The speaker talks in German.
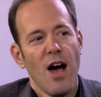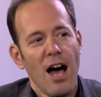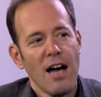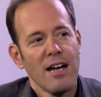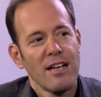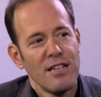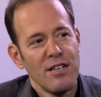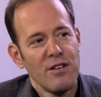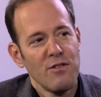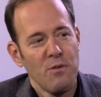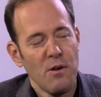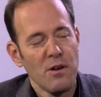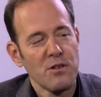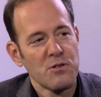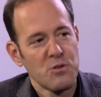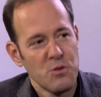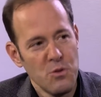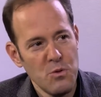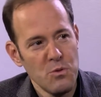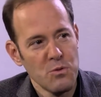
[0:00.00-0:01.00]
aktiv
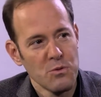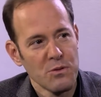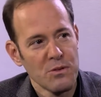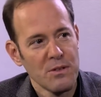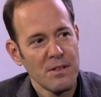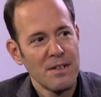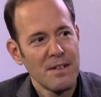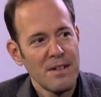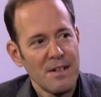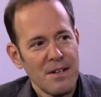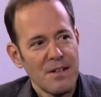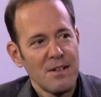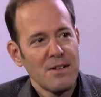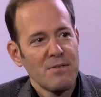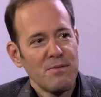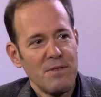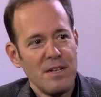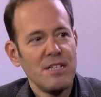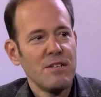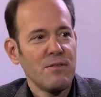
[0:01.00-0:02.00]
was tun,
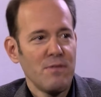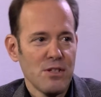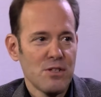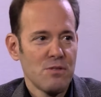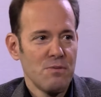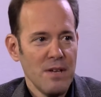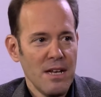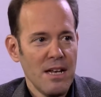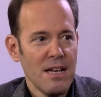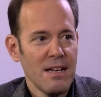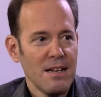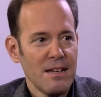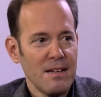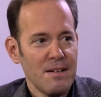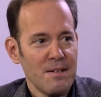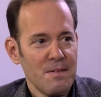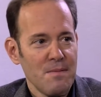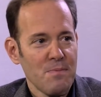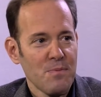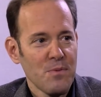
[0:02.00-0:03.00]
wenn ich was will.
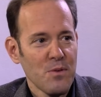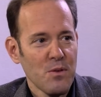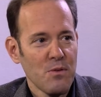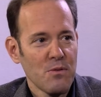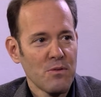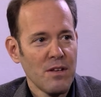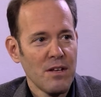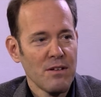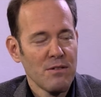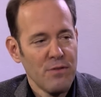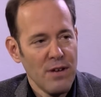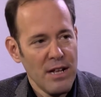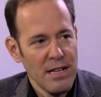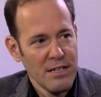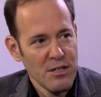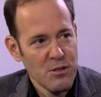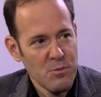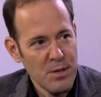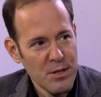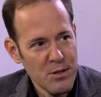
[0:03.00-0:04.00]
Und dann
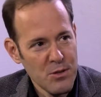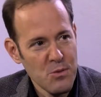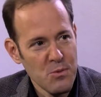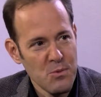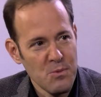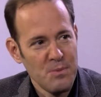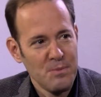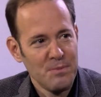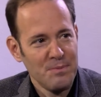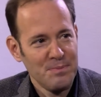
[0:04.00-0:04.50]
fällt es mir zu.